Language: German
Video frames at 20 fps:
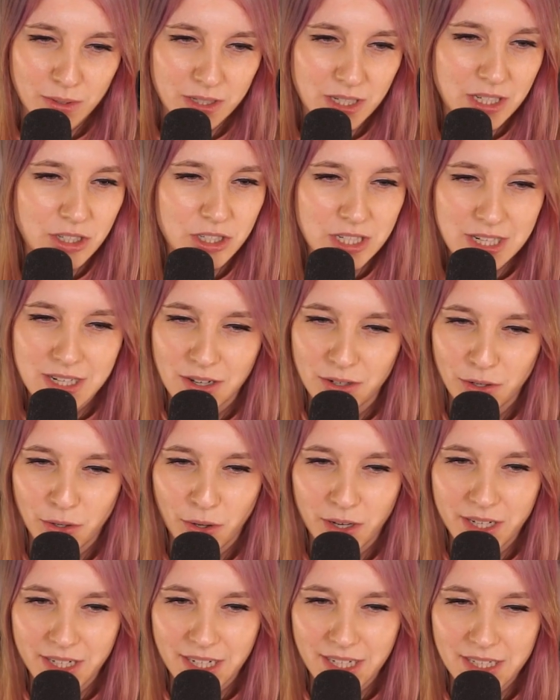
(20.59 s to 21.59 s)
Hier steht auch
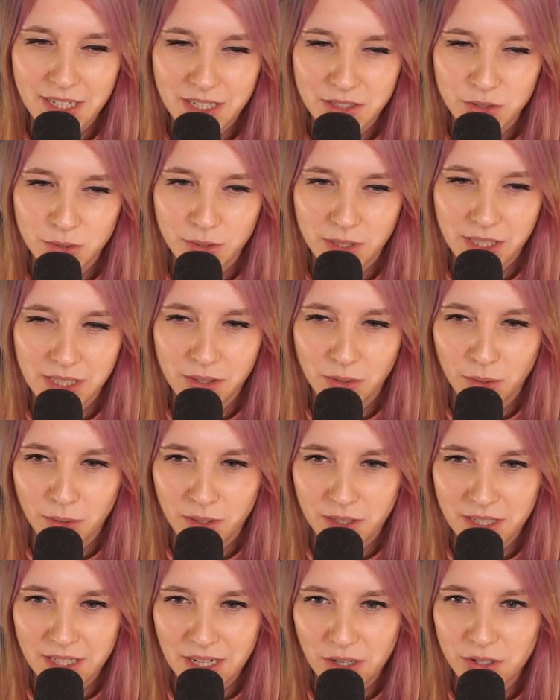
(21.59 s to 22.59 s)
neue
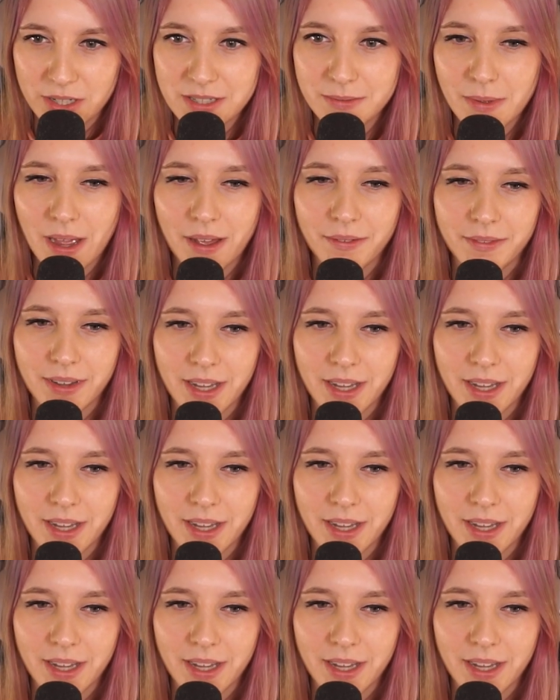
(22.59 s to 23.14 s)
Renaturierung. Genau das machen wir